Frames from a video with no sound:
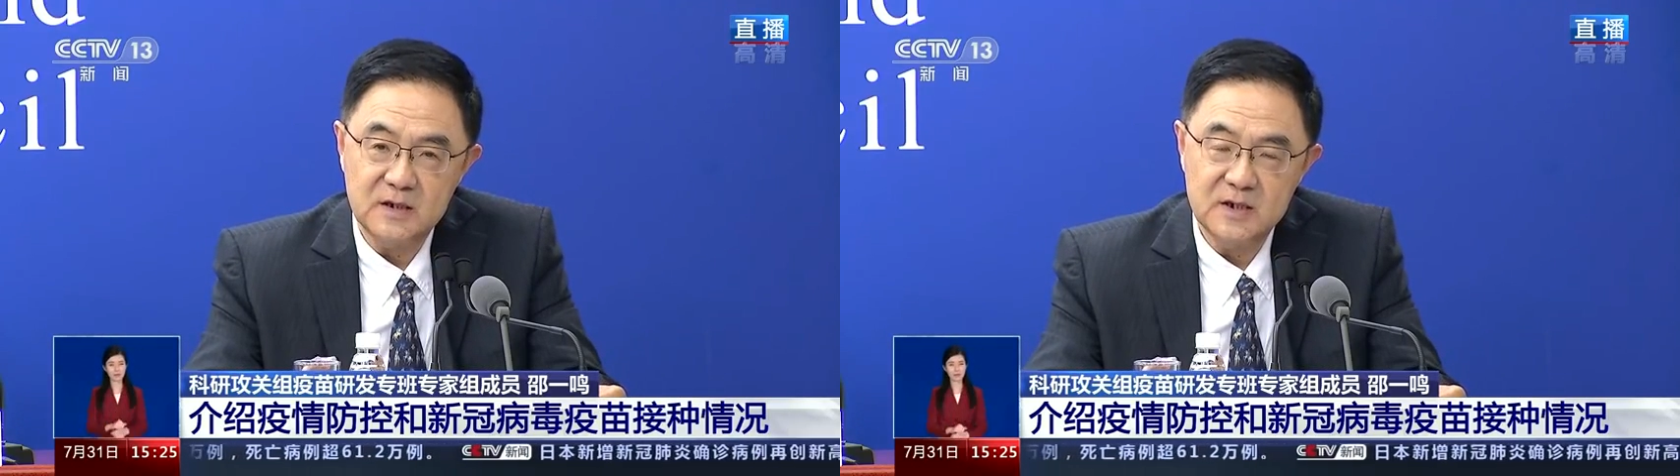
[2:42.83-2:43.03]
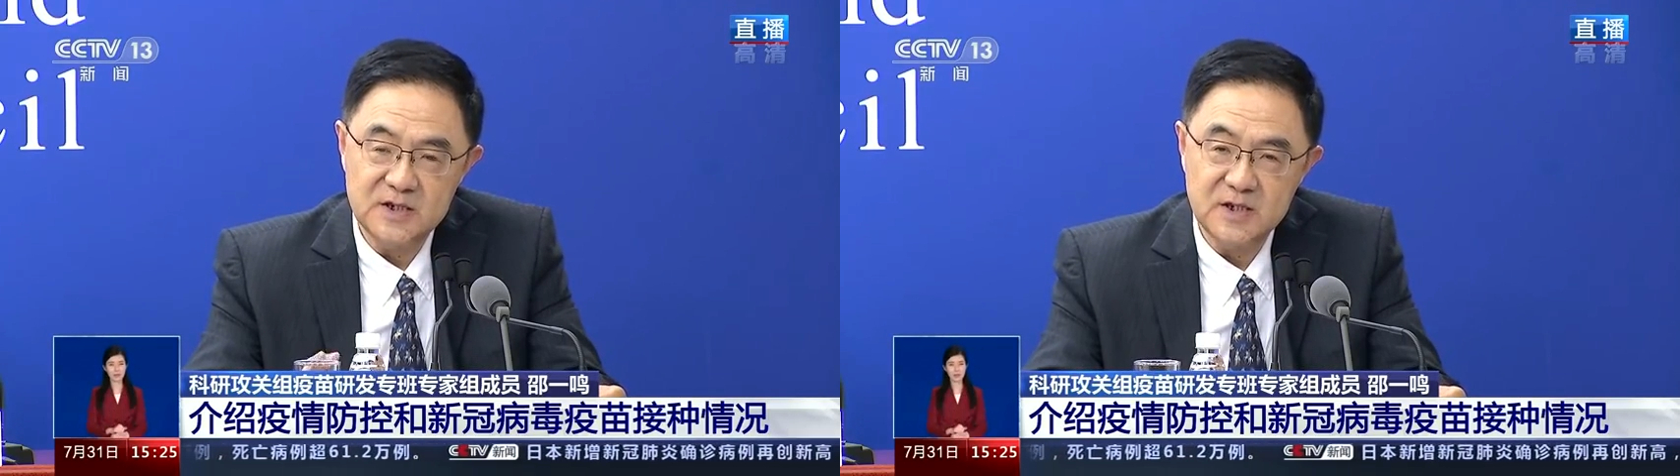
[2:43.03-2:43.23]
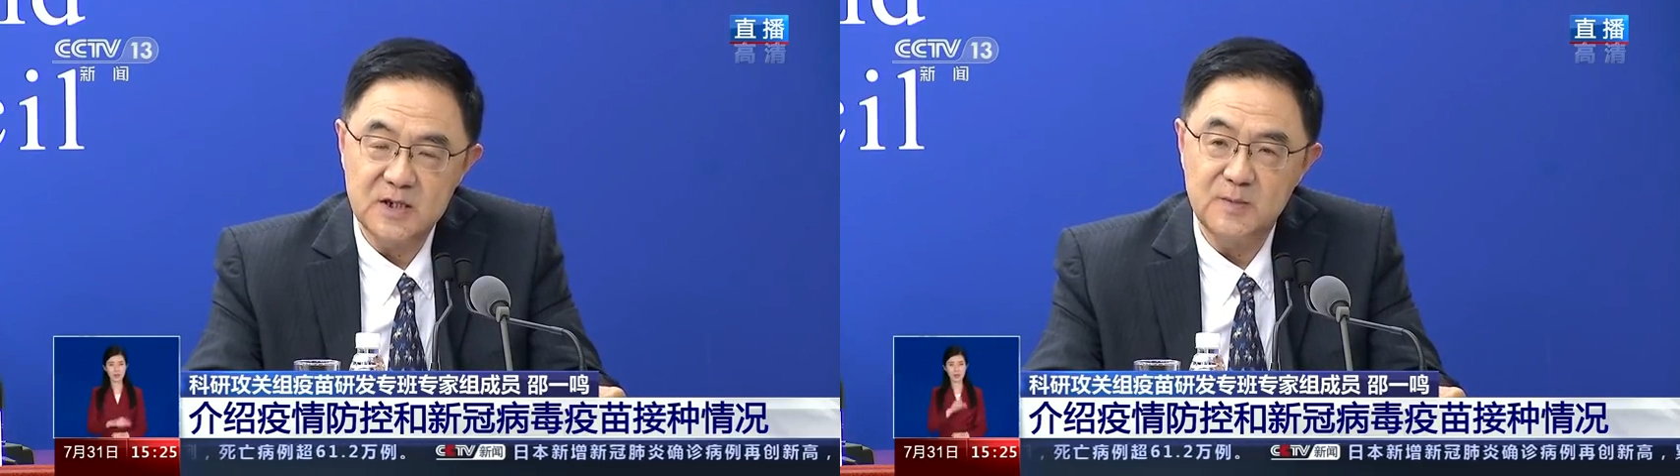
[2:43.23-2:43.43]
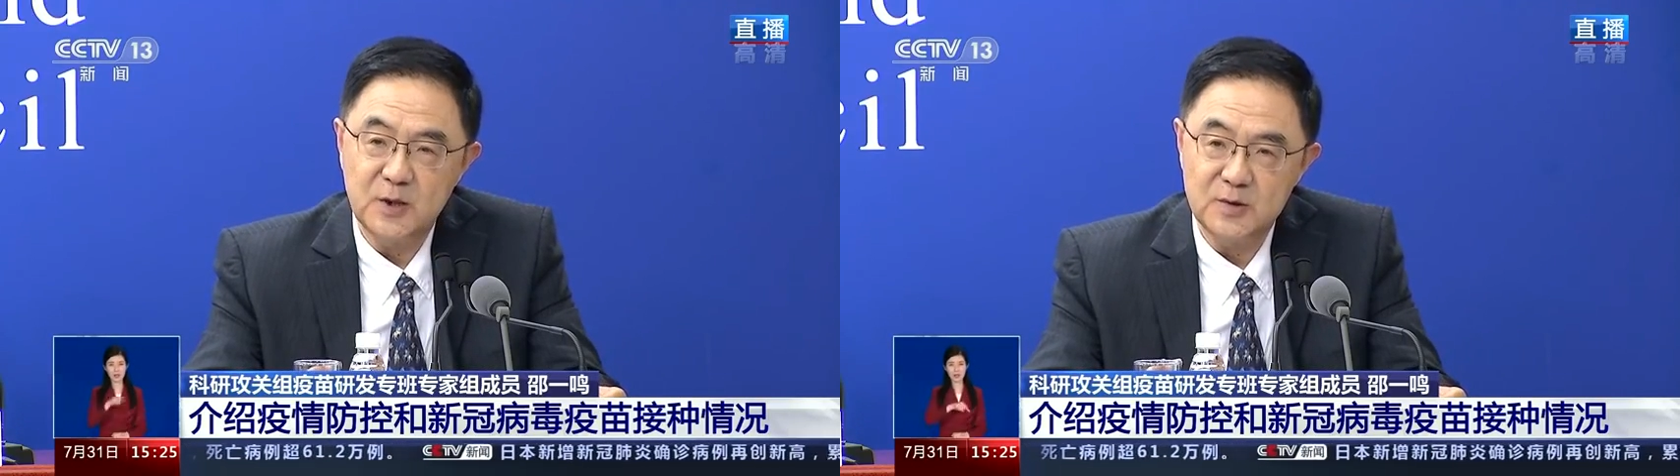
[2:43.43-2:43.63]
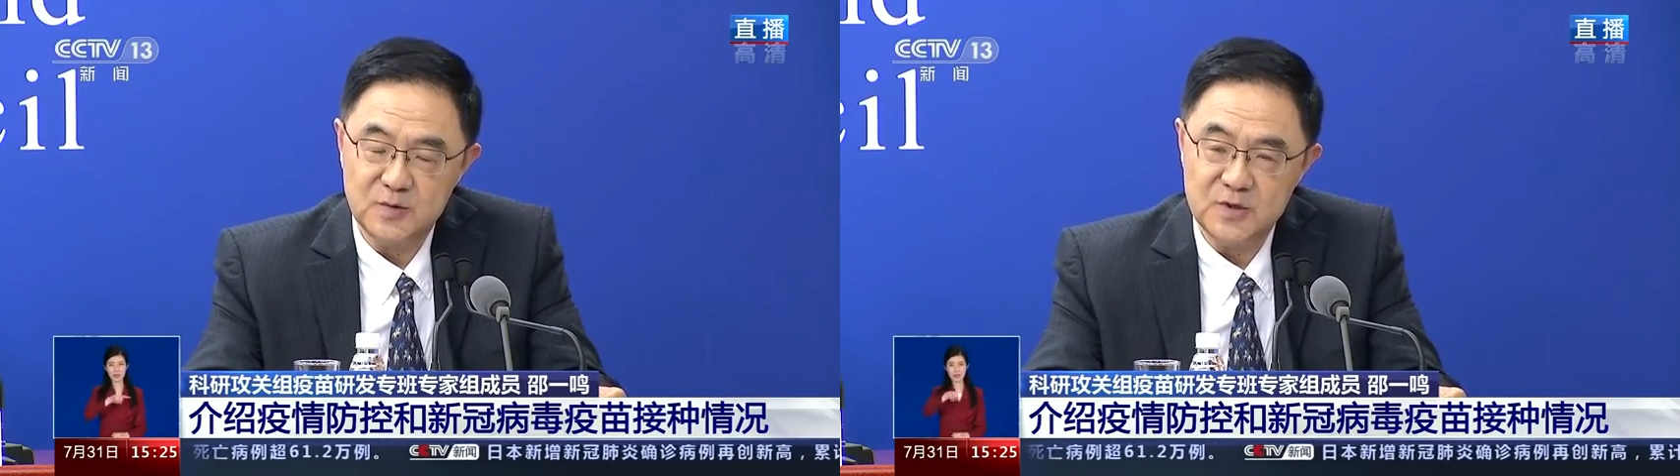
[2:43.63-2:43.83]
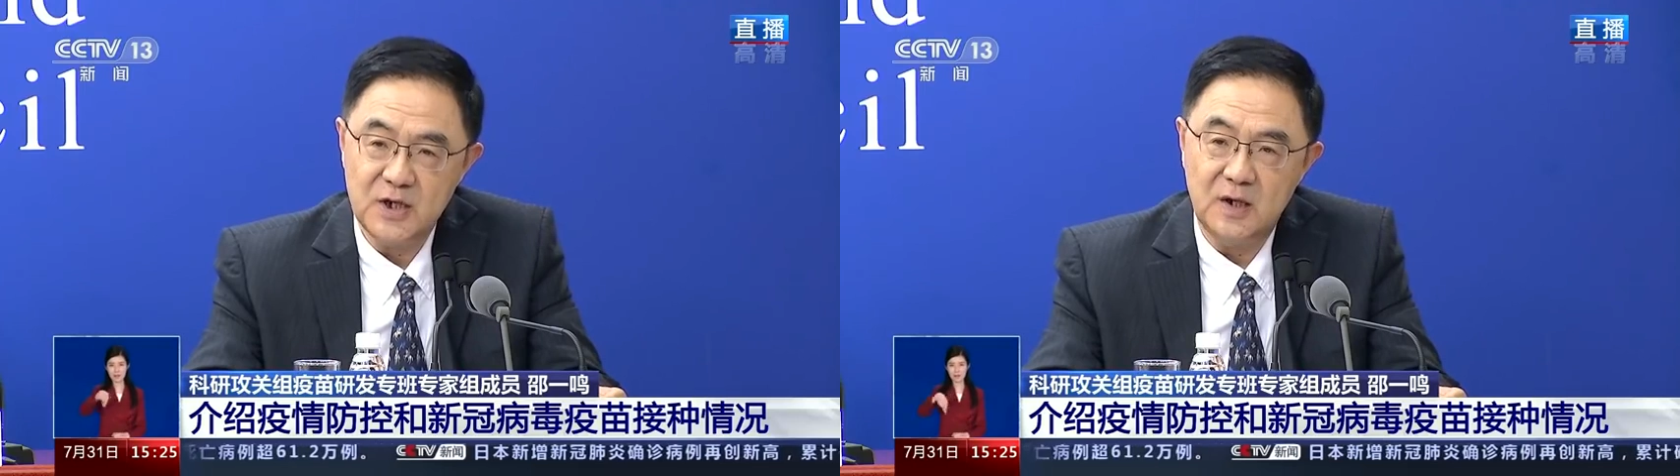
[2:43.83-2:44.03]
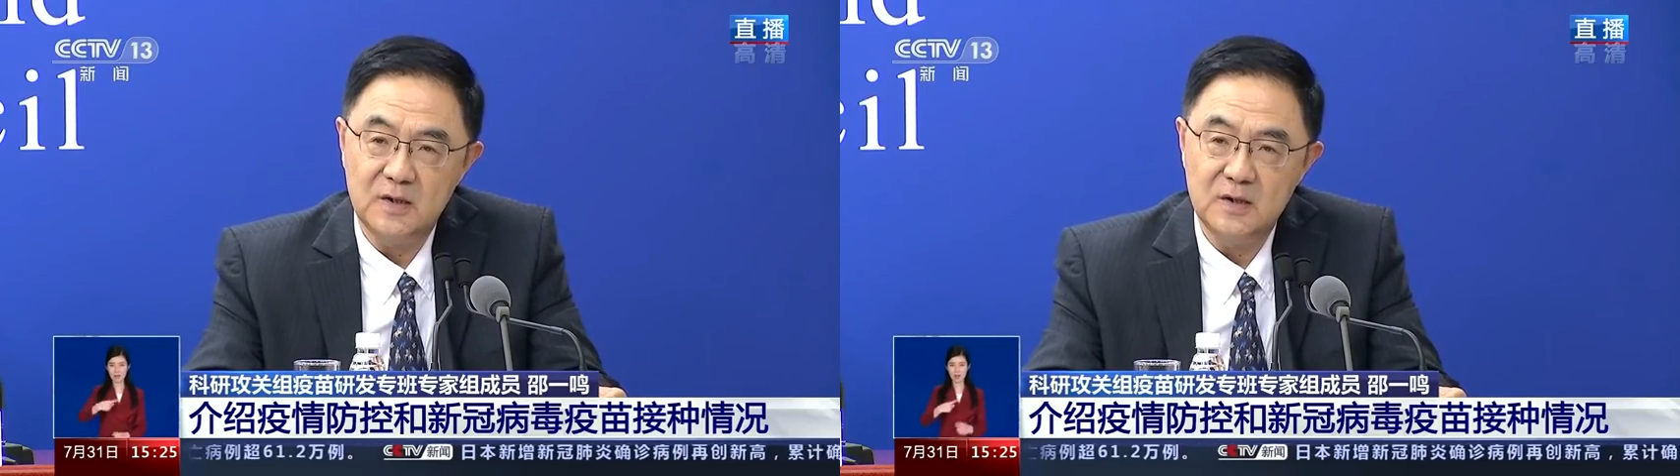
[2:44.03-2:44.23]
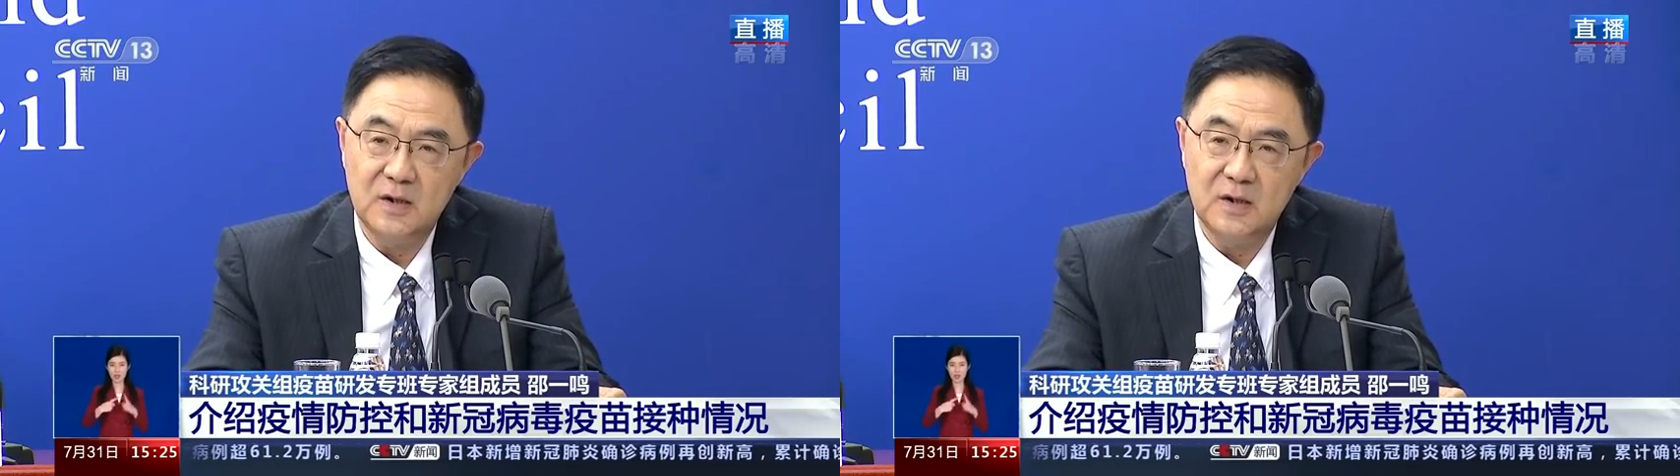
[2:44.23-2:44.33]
科兴疫苗有效，